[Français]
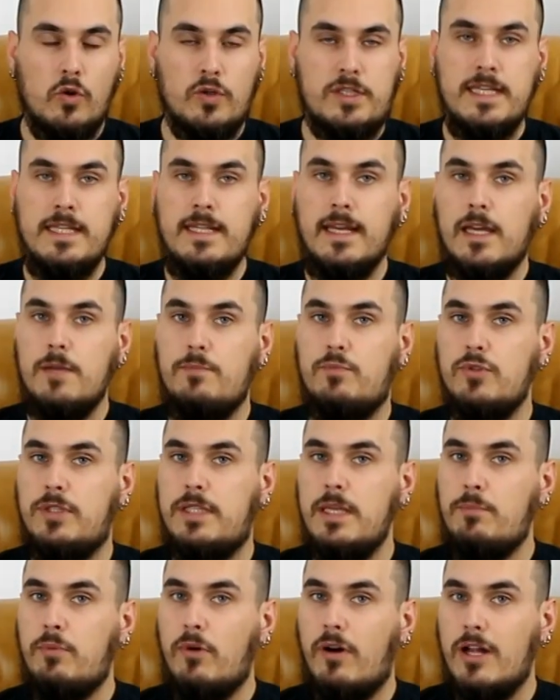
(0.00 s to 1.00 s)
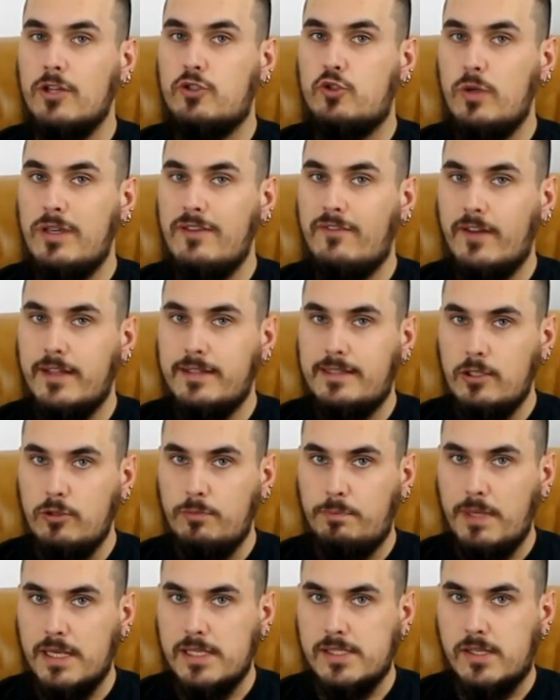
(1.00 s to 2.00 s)
Kid est réputé pour avoir tué 21
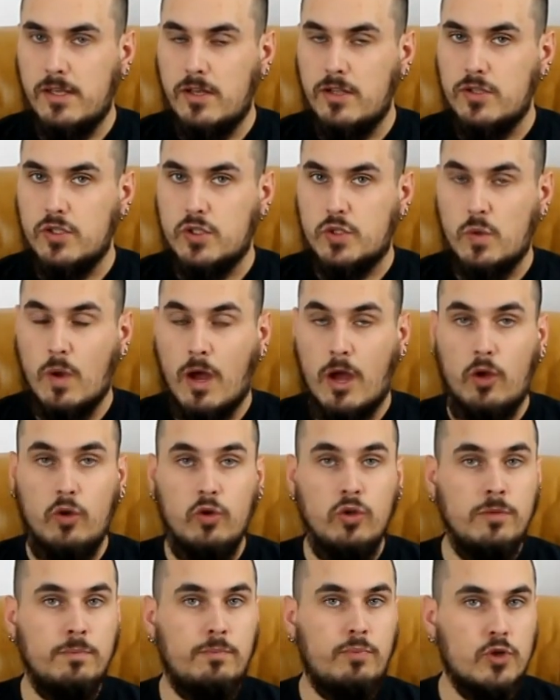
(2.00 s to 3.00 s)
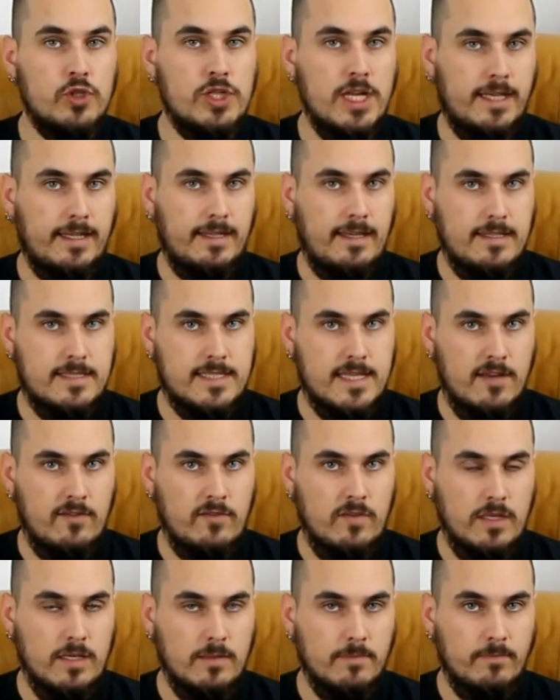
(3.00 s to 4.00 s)
personnes, soit une pour chaque année de sa
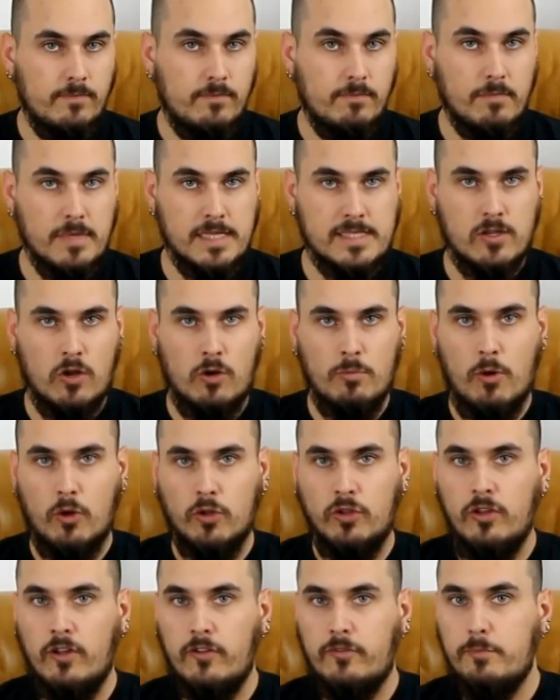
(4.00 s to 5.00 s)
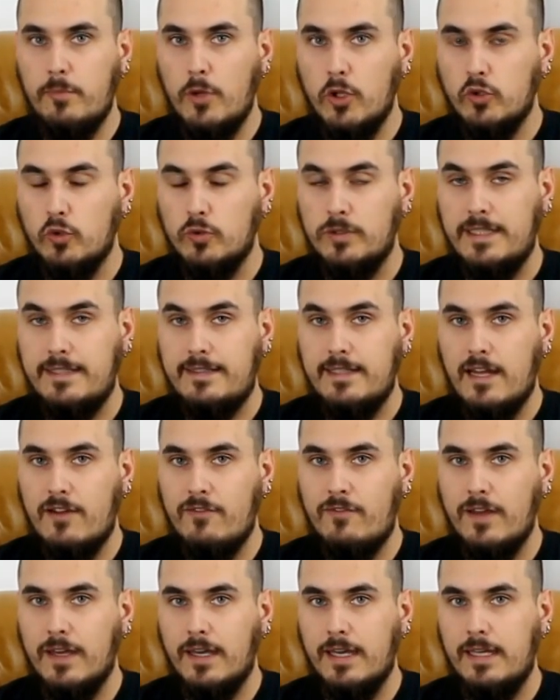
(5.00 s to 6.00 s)
vie, mais seulement 9 meurtres ont été
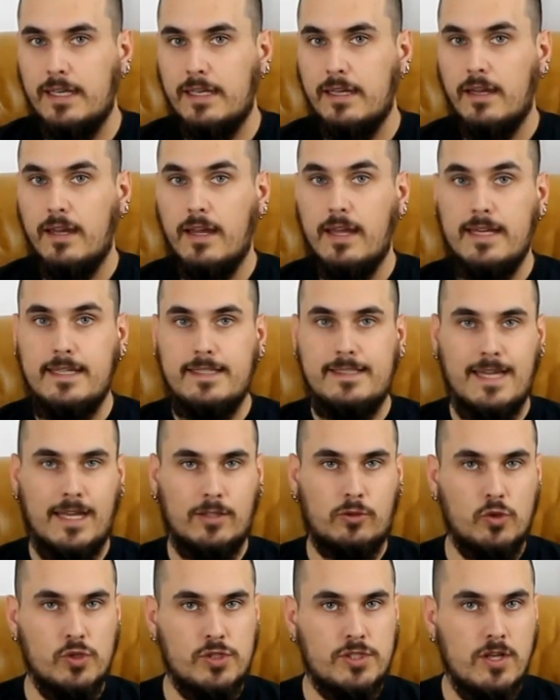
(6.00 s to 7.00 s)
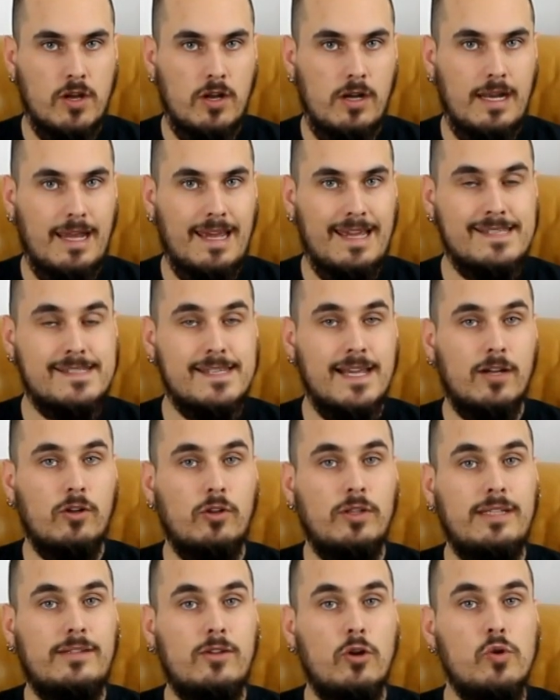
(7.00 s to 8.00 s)
avérés, 4 seuls et 5
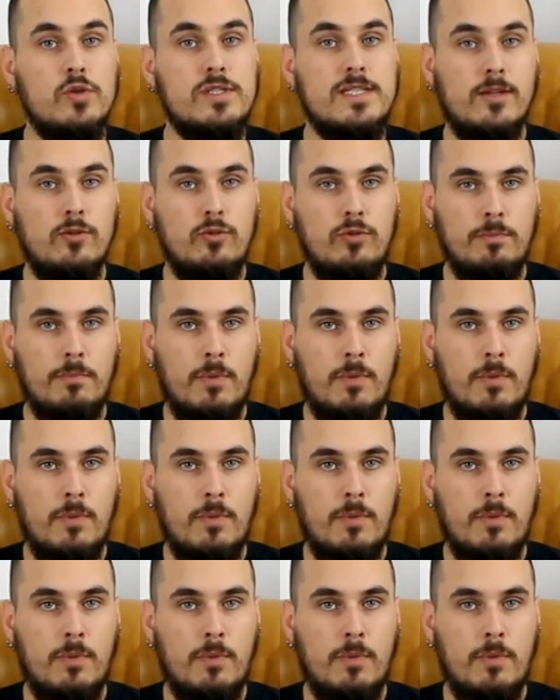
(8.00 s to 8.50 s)
en étant au sein d'une